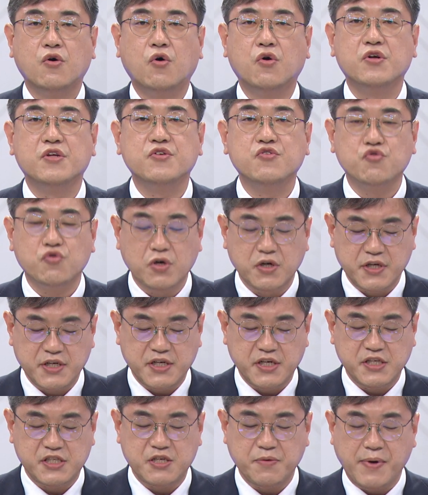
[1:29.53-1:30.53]
오는 6월
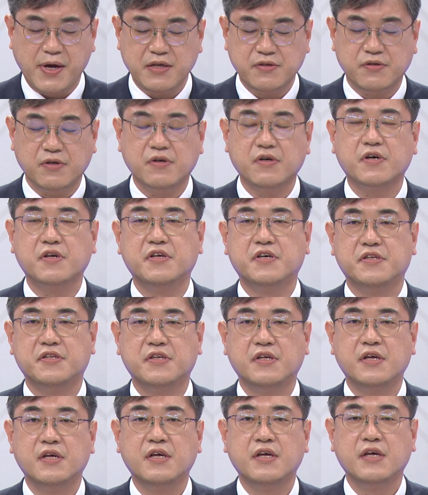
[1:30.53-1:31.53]
1일
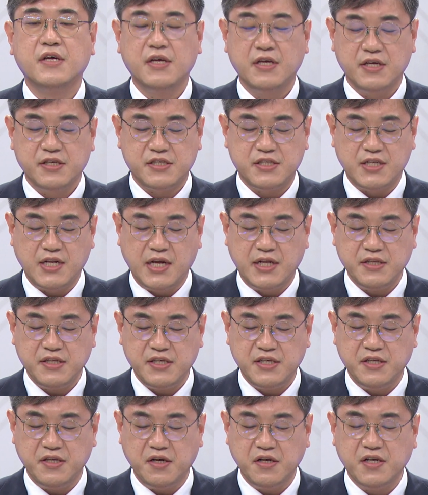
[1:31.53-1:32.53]
지방선거는 지난
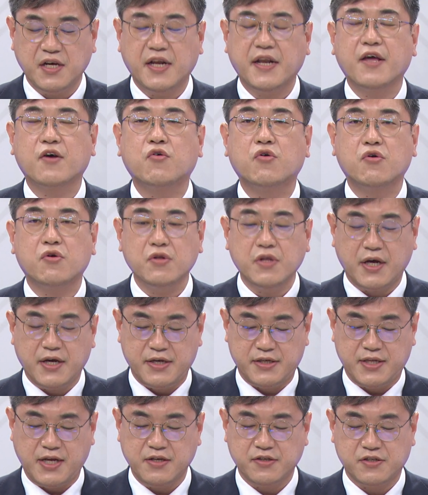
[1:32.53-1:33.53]
2년간의
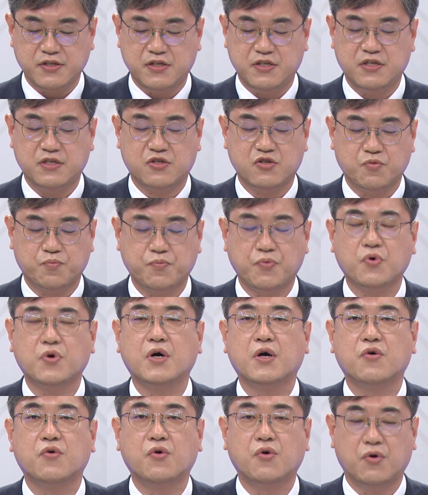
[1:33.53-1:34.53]
코로나의 상처를
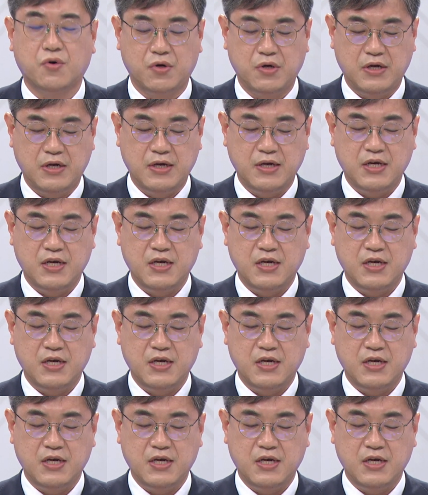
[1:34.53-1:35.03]
극복하고